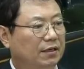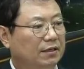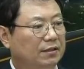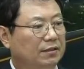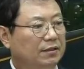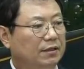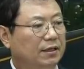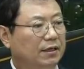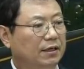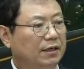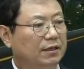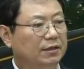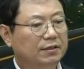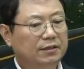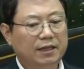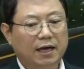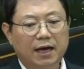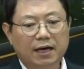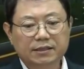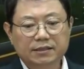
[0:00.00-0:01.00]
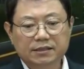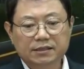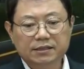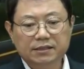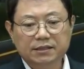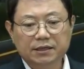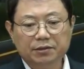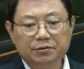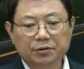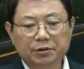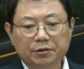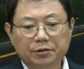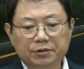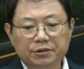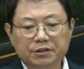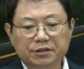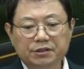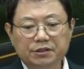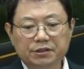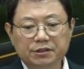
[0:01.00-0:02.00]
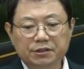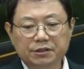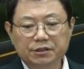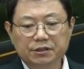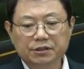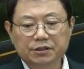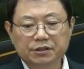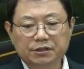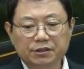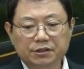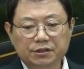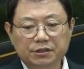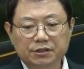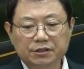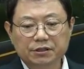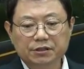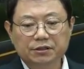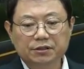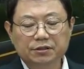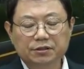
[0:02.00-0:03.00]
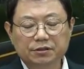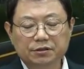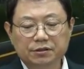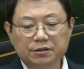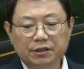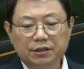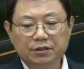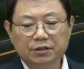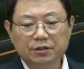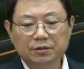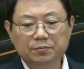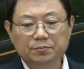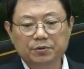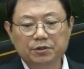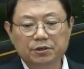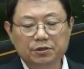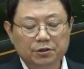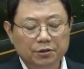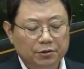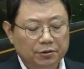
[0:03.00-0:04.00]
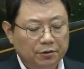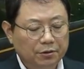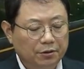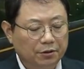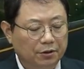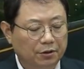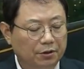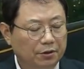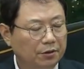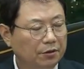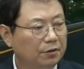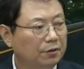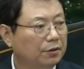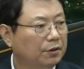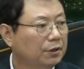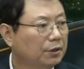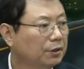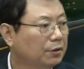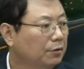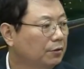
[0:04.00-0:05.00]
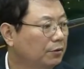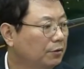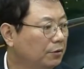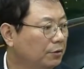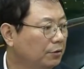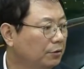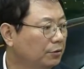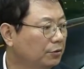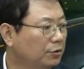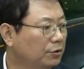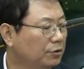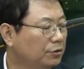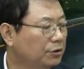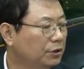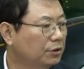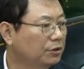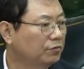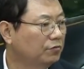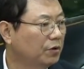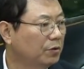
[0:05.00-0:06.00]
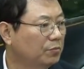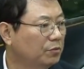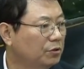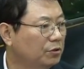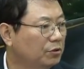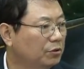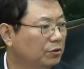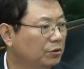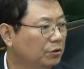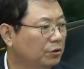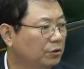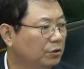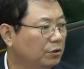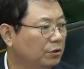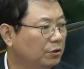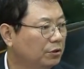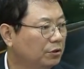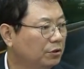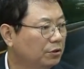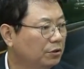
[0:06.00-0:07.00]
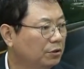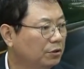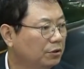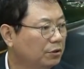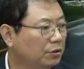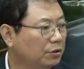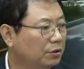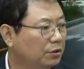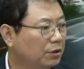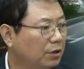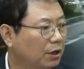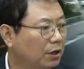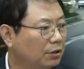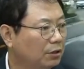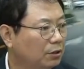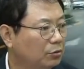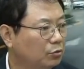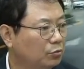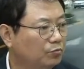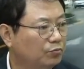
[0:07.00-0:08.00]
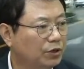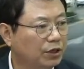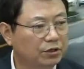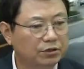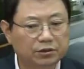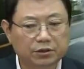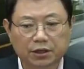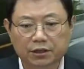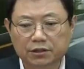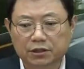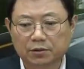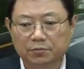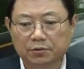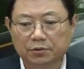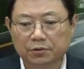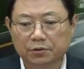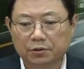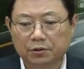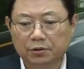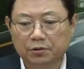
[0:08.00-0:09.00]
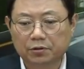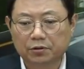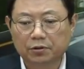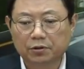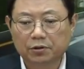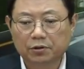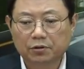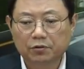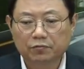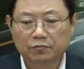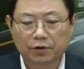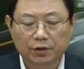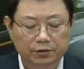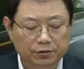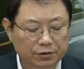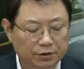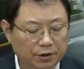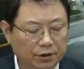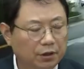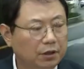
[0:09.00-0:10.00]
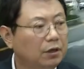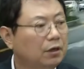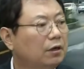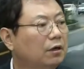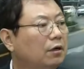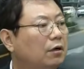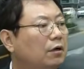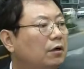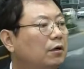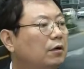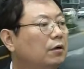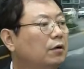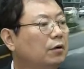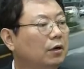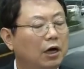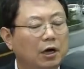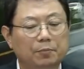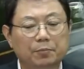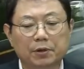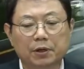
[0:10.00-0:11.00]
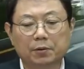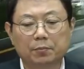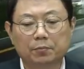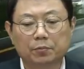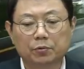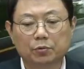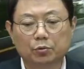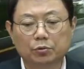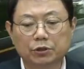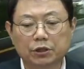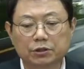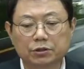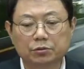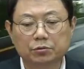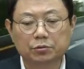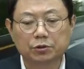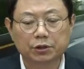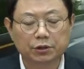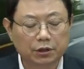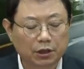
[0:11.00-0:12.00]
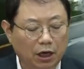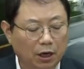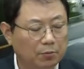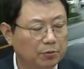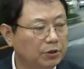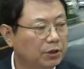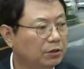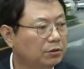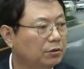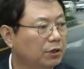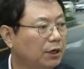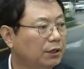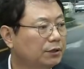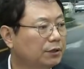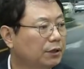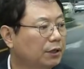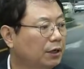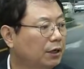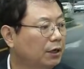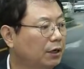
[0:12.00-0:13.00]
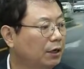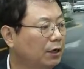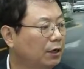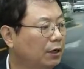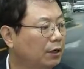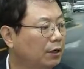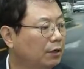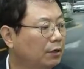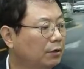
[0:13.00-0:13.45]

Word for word: 근데 다 직진차로예요. 직진, 직진, 직진. 차들이 밀려요. 어, 여기는 차들이 왜 밀려? 가다가 또 브레이크까지 잡아요. 왜 그래? 앞에 녹색 신호인데 그냥 가면 되는 거 아닌가?